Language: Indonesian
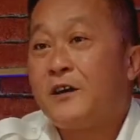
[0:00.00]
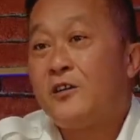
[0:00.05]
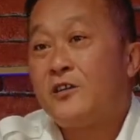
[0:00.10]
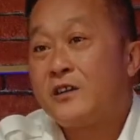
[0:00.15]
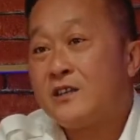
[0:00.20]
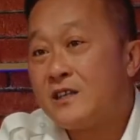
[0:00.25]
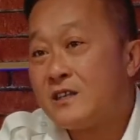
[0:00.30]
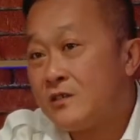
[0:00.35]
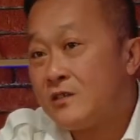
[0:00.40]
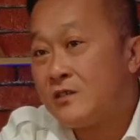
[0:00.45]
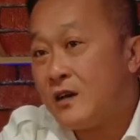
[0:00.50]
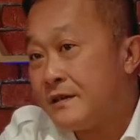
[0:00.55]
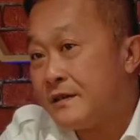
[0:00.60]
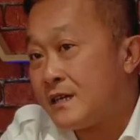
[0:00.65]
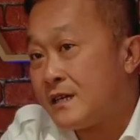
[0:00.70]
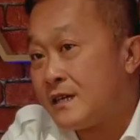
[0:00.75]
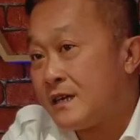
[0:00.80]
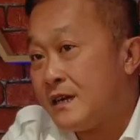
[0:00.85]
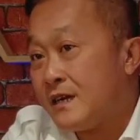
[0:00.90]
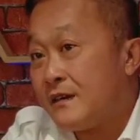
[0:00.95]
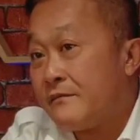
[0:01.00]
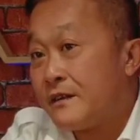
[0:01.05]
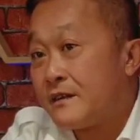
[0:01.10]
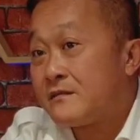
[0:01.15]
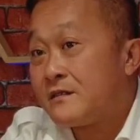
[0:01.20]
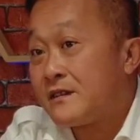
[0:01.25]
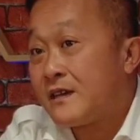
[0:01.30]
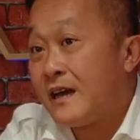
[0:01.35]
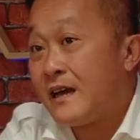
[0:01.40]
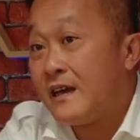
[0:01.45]
kalau kita juga bicara lewat
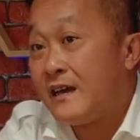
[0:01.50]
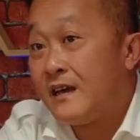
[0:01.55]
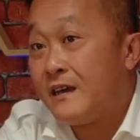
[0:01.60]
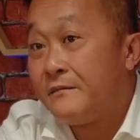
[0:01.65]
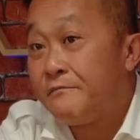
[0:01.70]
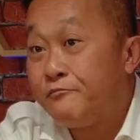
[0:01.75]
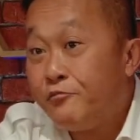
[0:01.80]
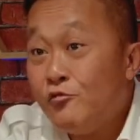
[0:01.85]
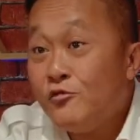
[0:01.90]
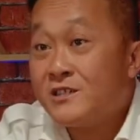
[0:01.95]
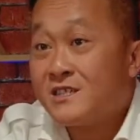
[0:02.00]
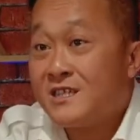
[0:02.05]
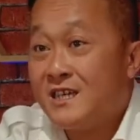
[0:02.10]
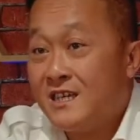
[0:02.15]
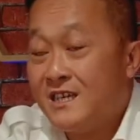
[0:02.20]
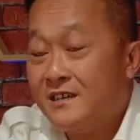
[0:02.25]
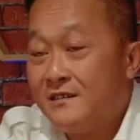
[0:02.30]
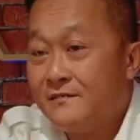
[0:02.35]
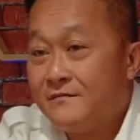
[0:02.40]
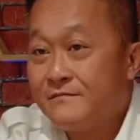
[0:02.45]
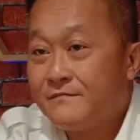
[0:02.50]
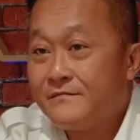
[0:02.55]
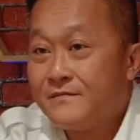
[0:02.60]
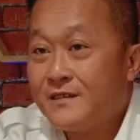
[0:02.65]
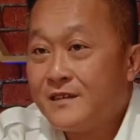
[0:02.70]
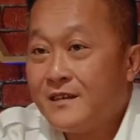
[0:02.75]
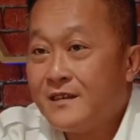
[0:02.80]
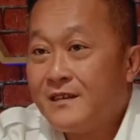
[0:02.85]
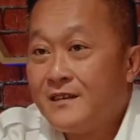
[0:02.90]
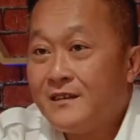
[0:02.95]
ke fungsi,
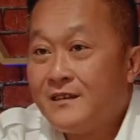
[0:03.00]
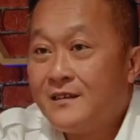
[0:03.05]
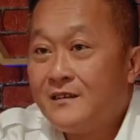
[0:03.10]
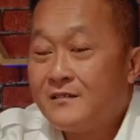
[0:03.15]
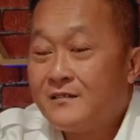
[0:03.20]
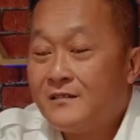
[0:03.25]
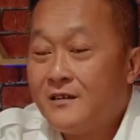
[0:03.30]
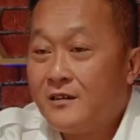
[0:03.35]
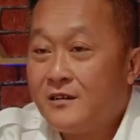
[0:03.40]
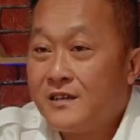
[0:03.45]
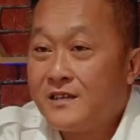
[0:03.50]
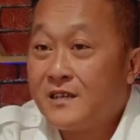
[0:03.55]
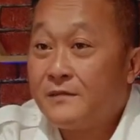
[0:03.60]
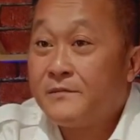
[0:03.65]
kalau kita